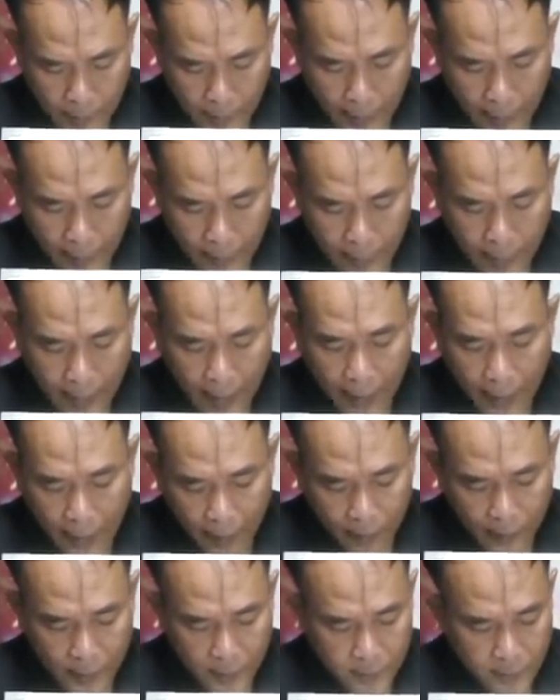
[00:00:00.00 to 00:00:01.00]
ลัคนารา
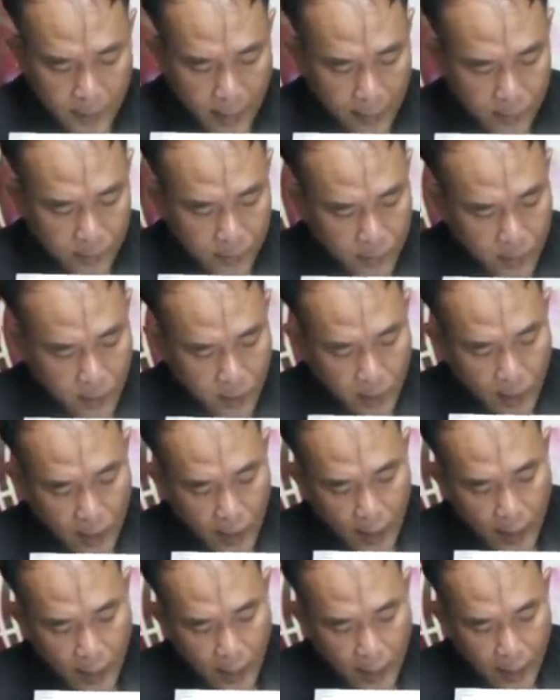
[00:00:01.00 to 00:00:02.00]
ศีกัน
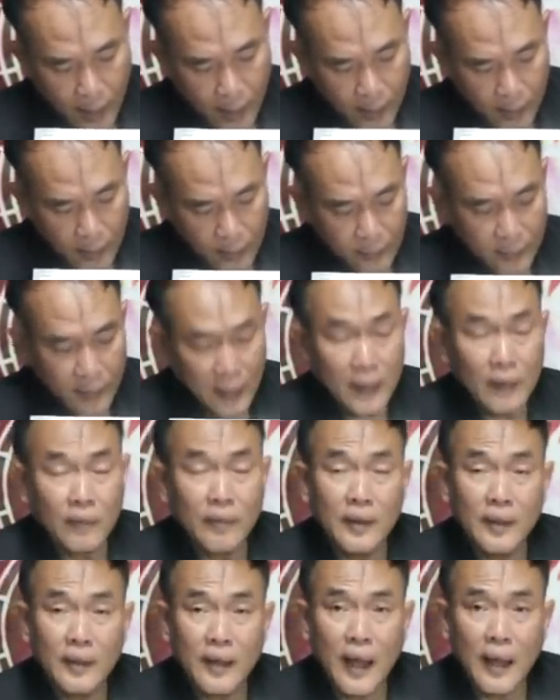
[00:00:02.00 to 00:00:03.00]
ลัคนารา
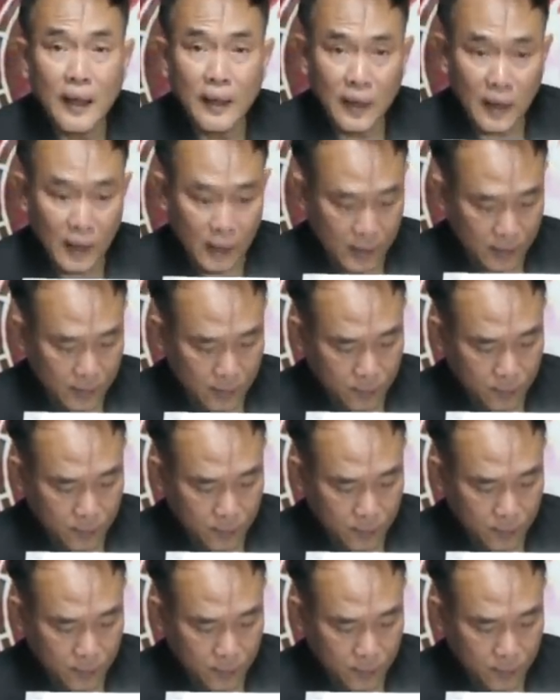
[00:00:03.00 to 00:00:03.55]
ศีกันเนี่ย